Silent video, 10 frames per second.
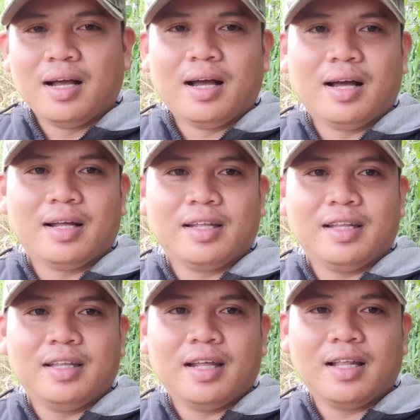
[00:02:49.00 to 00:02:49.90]
uh,
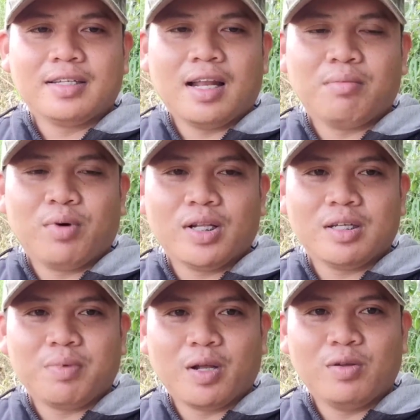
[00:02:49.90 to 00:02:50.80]
dinadasal lang po
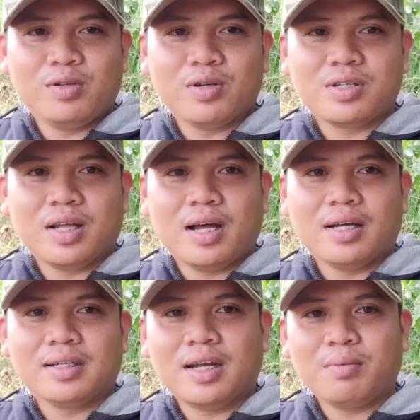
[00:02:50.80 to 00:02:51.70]
natin sa Panginoon Diyos
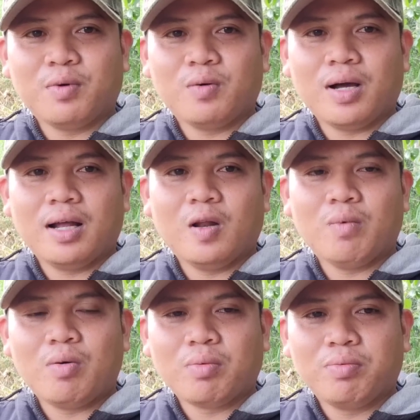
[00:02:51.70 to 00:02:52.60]
na sana po uh,
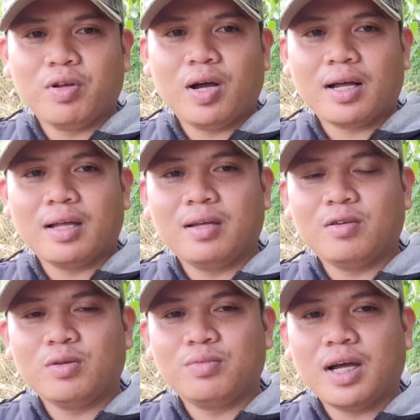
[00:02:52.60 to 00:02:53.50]
lumawak po yung aking
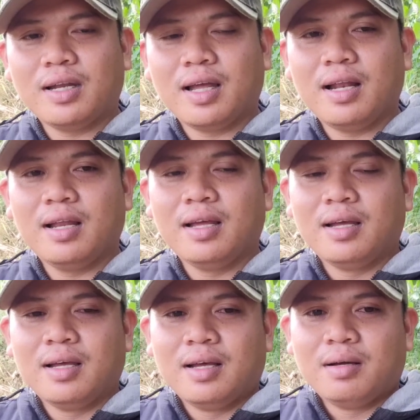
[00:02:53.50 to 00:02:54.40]
YouTube channel
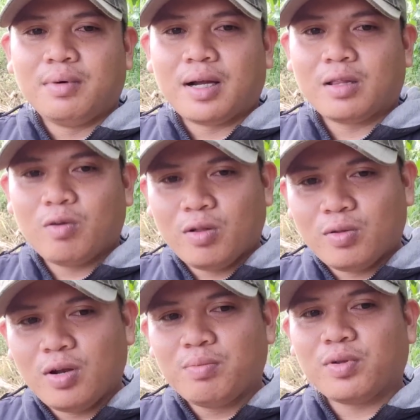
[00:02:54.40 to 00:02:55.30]
para
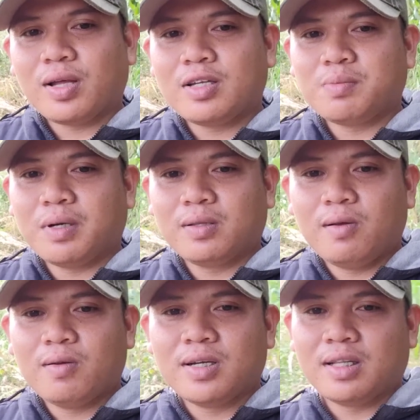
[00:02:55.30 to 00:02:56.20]
tuloy-tuloy po tayo sa
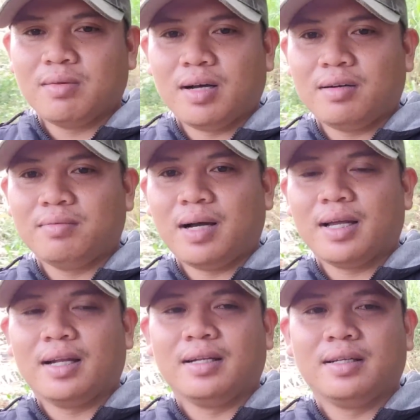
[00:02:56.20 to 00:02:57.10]
pagtulong sa ating mga
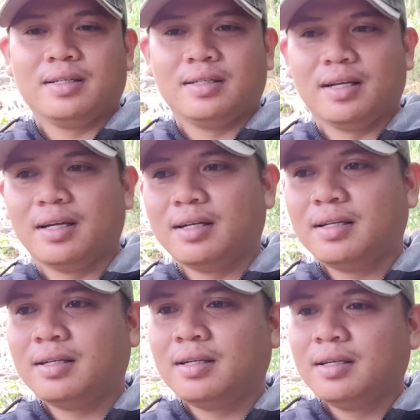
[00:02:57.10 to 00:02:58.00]
kabayan yan
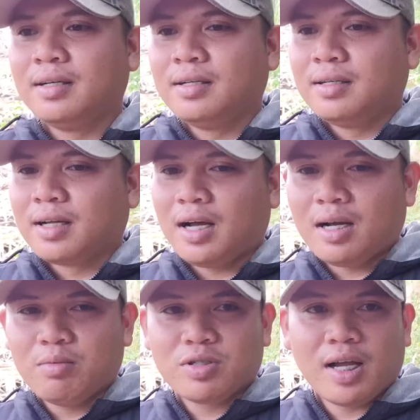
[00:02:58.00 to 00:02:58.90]

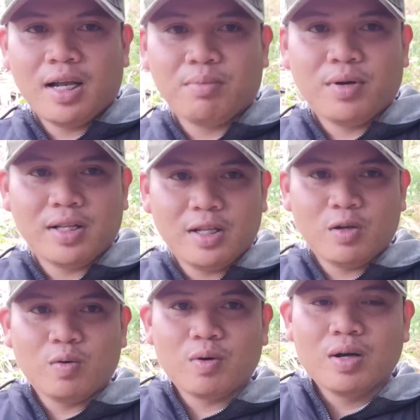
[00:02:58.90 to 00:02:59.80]
kakamustahin na po natin
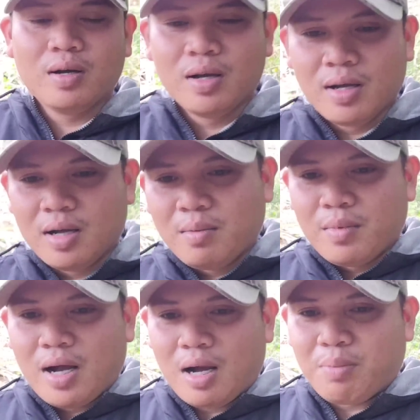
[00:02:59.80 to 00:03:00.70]
yung
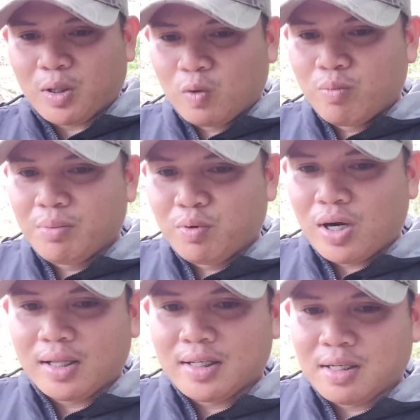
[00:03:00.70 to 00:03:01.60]
uh, patubig po
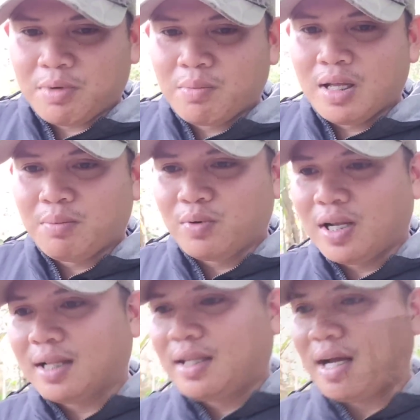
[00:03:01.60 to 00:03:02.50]
natin sa pamilya po
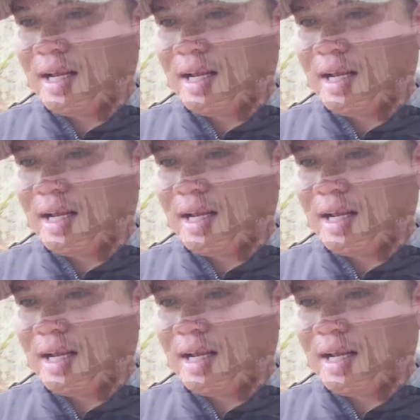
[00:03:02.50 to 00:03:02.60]
ni Ate so,